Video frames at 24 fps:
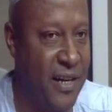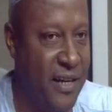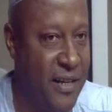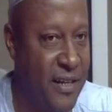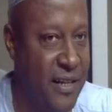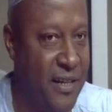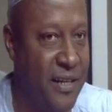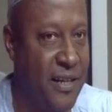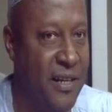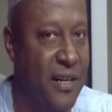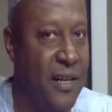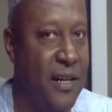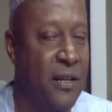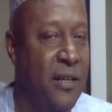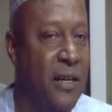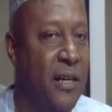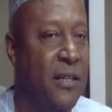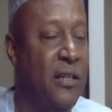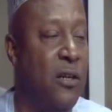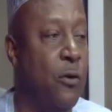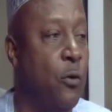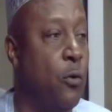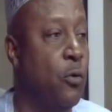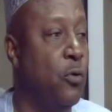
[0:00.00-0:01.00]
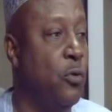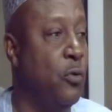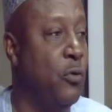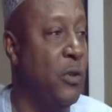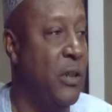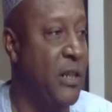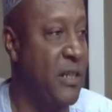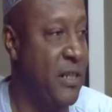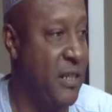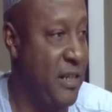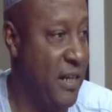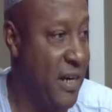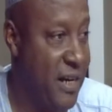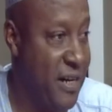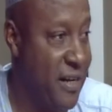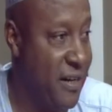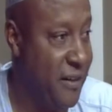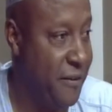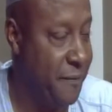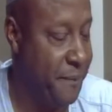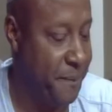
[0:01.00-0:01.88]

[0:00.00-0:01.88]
دي هي عندها خطوره زياده